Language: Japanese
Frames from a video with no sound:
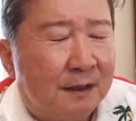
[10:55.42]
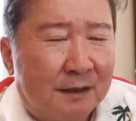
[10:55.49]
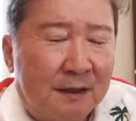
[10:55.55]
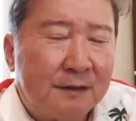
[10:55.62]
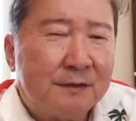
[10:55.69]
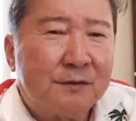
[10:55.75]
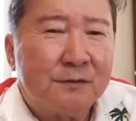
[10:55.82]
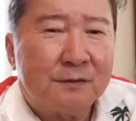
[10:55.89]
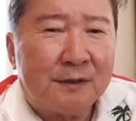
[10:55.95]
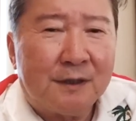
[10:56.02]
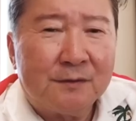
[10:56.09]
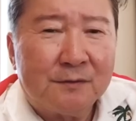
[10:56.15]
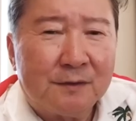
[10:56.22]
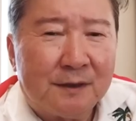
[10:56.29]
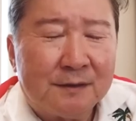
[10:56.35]
家賃の
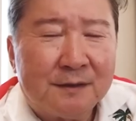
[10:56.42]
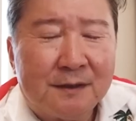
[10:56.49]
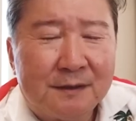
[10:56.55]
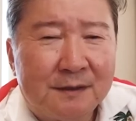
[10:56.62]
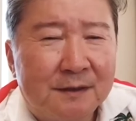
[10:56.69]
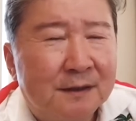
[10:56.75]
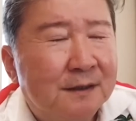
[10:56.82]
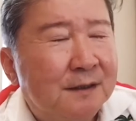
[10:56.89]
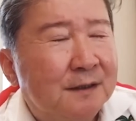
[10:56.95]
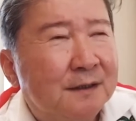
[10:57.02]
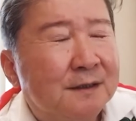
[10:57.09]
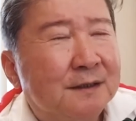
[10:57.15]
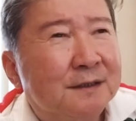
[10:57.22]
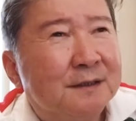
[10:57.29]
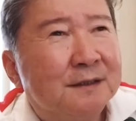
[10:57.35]
滞納があったり、
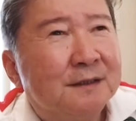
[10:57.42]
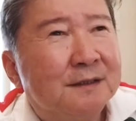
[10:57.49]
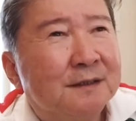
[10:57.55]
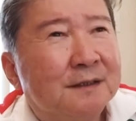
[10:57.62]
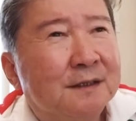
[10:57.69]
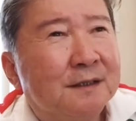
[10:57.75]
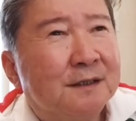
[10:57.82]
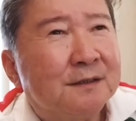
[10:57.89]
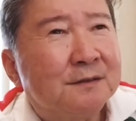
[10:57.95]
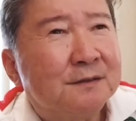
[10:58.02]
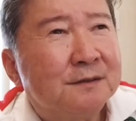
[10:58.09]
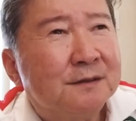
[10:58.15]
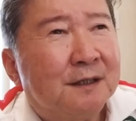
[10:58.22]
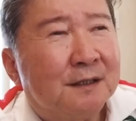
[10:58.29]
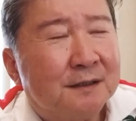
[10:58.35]
契
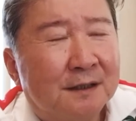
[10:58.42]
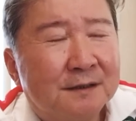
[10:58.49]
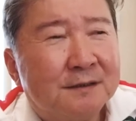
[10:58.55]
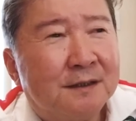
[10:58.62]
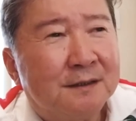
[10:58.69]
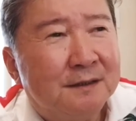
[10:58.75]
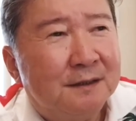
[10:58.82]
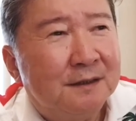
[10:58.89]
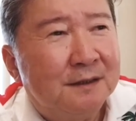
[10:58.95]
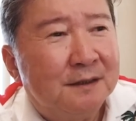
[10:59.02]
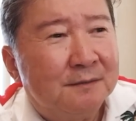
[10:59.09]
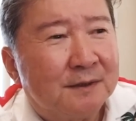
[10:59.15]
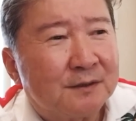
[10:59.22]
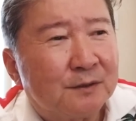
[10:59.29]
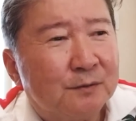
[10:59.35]
約違反があったり、
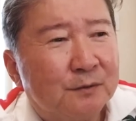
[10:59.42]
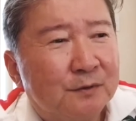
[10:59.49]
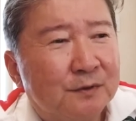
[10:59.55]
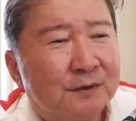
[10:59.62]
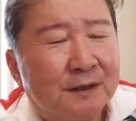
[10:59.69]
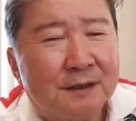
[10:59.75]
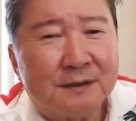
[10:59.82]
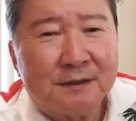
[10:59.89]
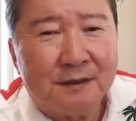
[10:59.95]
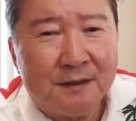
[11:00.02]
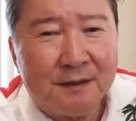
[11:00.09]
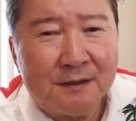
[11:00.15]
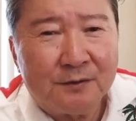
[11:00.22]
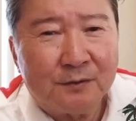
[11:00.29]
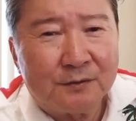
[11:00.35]
まあ、そういうものに対して
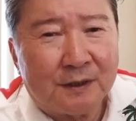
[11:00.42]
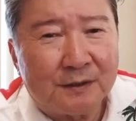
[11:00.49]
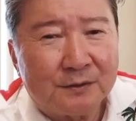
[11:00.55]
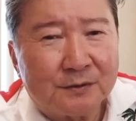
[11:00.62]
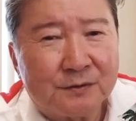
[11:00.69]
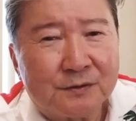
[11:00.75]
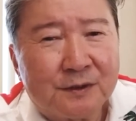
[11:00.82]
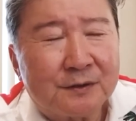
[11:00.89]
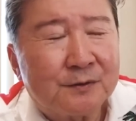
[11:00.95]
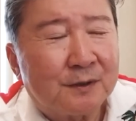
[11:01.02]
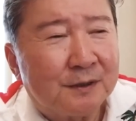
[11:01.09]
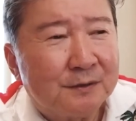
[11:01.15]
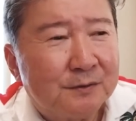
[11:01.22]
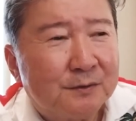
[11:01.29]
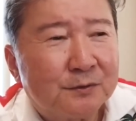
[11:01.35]
ね、どう対処するかと
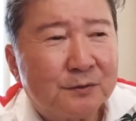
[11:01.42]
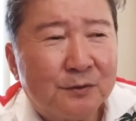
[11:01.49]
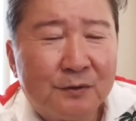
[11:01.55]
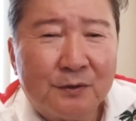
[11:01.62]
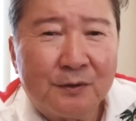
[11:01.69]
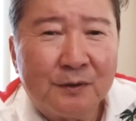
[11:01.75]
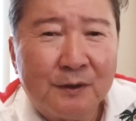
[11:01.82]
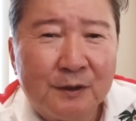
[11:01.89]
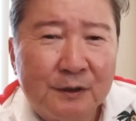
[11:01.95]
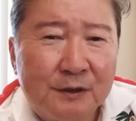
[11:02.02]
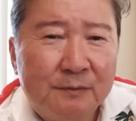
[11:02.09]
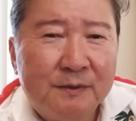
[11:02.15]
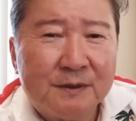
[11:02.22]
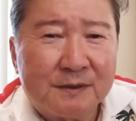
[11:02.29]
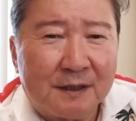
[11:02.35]
かいうことを
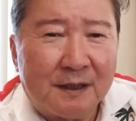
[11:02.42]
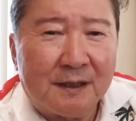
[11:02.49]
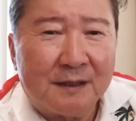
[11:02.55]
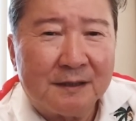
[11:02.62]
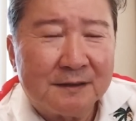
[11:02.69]
日々さ、